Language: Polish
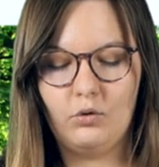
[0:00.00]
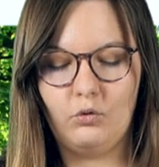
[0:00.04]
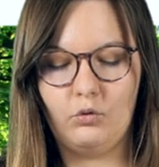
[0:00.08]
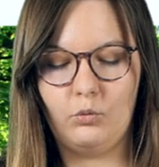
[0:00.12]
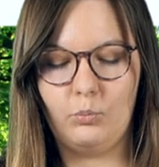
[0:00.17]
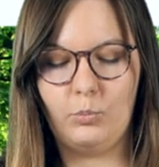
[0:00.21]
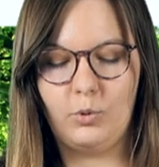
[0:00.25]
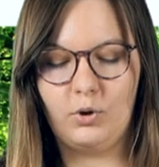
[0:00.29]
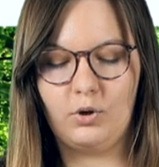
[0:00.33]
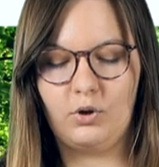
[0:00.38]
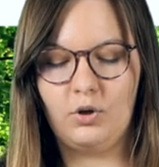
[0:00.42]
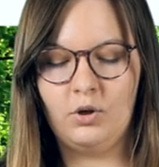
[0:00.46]

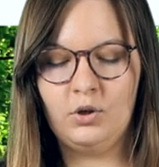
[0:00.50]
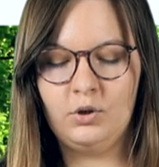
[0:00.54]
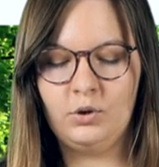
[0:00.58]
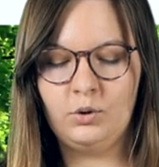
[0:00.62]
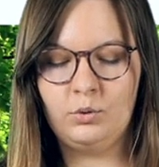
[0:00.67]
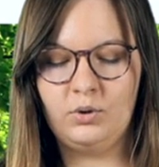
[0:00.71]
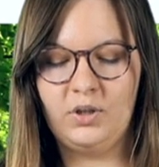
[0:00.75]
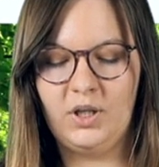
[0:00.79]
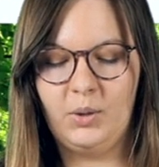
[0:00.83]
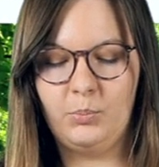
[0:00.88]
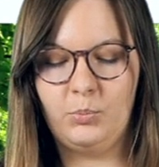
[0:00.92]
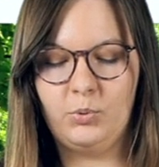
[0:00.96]
W
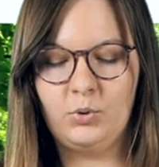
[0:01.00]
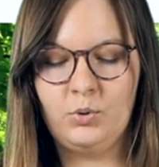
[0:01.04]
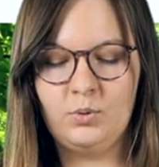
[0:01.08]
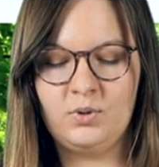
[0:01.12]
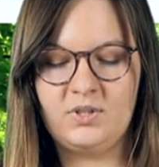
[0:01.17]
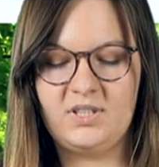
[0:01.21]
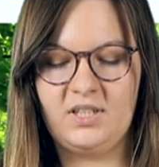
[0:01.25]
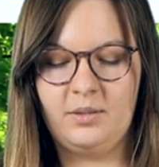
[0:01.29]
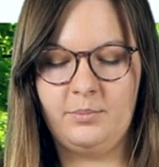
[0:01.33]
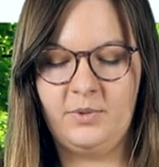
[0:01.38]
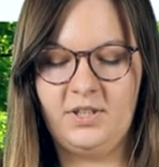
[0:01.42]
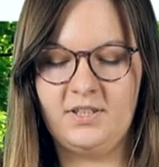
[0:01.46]
pokoju na
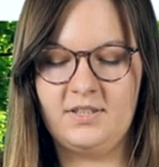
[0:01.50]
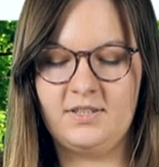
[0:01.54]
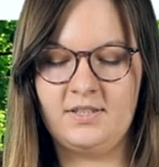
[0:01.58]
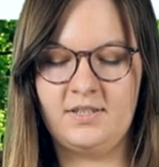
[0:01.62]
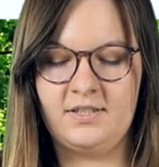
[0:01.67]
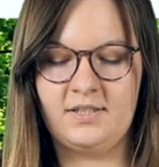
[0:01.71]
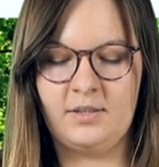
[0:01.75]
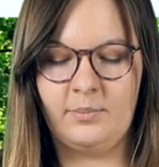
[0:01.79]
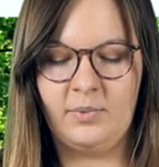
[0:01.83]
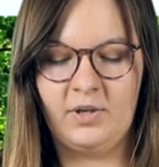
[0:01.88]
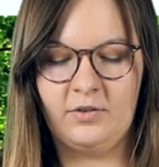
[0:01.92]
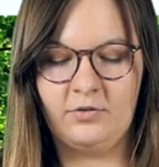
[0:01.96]
półce
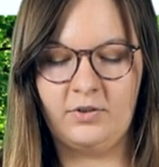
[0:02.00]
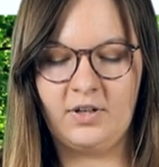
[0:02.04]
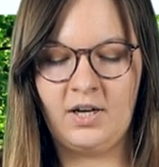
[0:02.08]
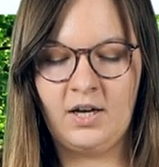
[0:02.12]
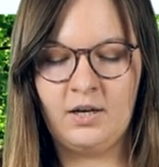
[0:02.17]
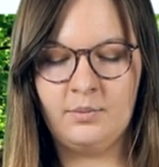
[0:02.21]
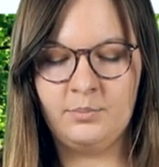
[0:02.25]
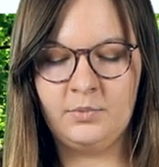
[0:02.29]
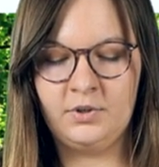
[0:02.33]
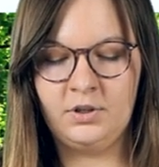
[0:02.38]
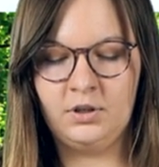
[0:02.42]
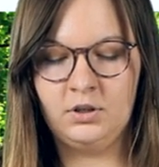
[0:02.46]
między
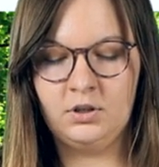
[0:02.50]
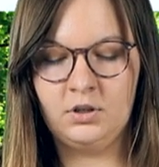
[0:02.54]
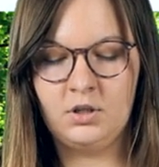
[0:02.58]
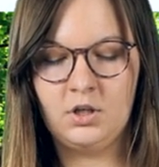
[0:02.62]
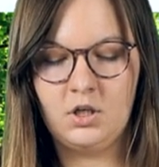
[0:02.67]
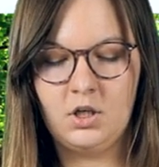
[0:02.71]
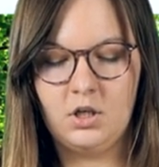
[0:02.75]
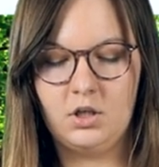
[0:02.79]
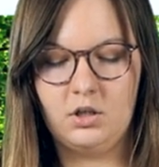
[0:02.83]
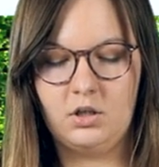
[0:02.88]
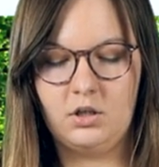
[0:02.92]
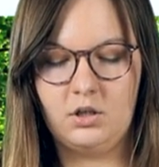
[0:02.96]
zabawkami
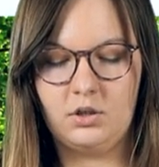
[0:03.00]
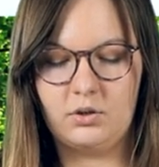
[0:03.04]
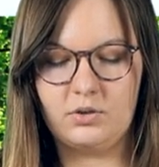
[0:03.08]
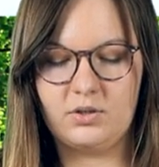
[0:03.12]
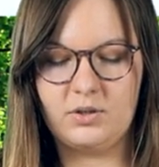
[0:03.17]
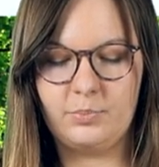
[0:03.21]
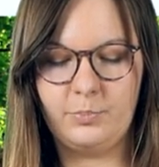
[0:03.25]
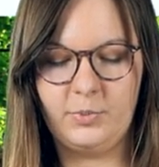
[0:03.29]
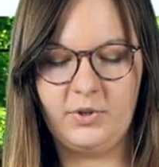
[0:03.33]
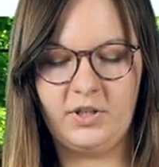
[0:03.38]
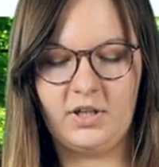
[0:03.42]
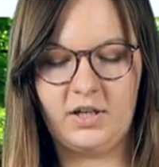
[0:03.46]

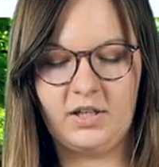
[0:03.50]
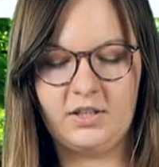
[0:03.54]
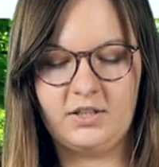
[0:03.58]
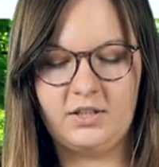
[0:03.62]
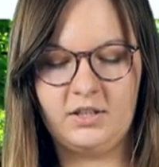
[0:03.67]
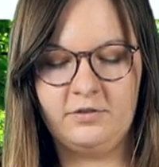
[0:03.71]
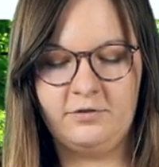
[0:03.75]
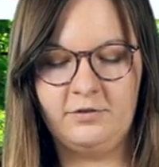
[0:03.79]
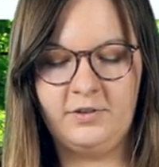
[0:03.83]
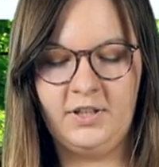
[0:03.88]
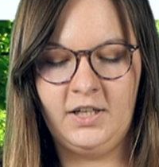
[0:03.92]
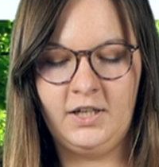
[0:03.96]
rozpycha
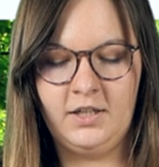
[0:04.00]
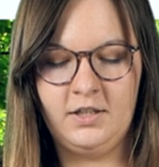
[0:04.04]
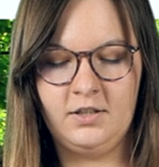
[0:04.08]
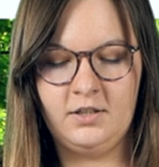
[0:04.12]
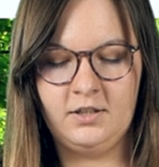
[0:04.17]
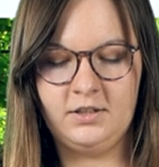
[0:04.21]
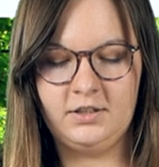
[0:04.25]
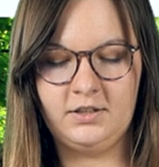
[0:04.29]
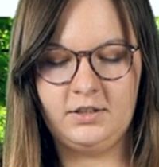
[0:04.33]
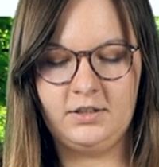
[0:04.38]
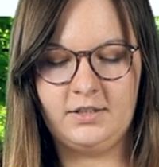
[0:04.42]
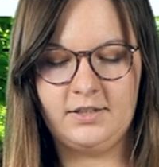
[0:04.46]
się
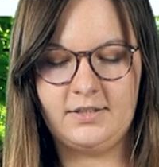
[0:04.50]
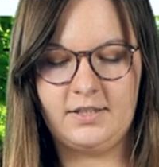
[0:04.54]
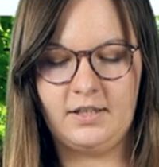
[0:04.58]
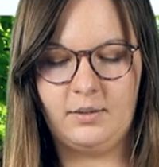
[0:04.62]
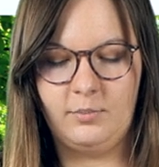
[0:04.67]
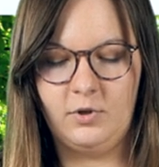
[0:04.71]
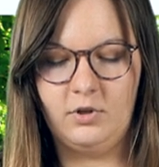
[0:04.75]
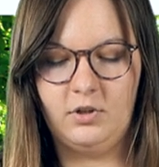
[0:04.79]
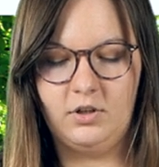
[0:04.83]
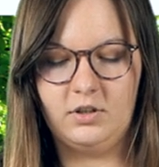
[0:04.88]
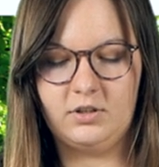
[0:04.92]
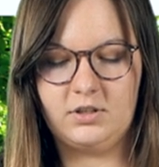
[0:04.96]
wielki
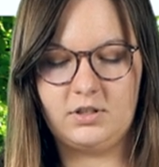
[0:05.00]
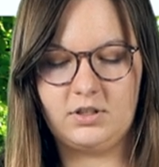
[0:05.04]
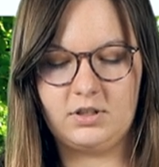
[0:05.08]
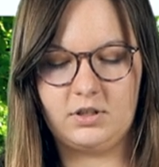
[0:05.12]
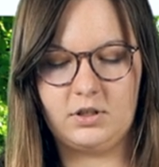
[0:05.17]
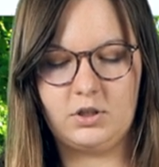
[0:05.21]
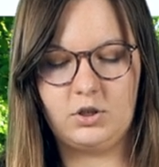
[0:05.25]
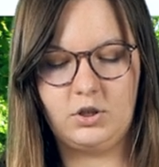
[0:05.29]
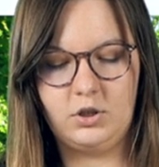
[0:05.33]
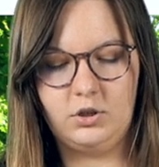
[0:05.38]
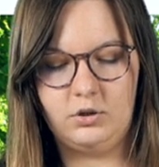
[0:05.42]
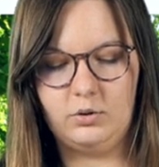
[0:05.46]
samolot z
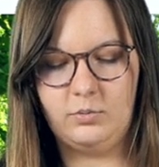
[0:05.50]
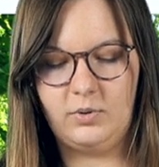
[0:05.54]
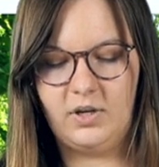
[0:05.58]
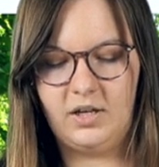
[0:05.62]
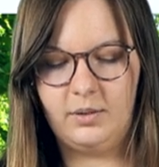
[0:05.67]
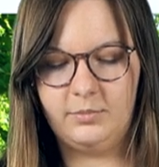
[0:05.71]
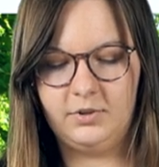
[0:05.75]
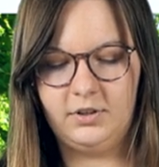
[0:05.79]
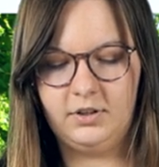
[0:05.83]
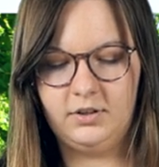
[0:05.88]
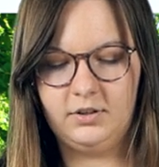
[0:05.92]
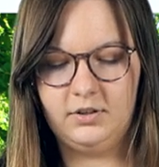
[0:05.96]

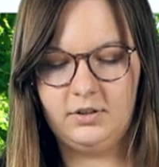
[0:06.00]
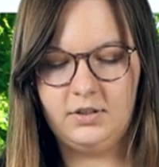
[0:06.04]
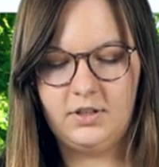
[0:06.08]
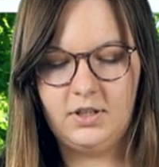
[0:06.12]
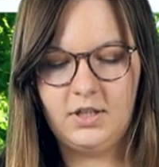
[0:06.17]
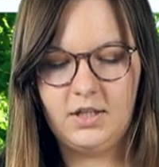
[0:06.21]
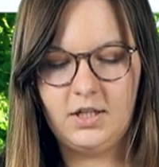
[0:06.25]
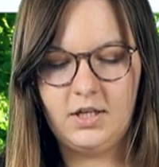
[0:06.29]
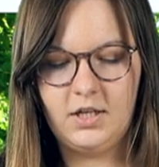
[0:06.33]
skrzydłami.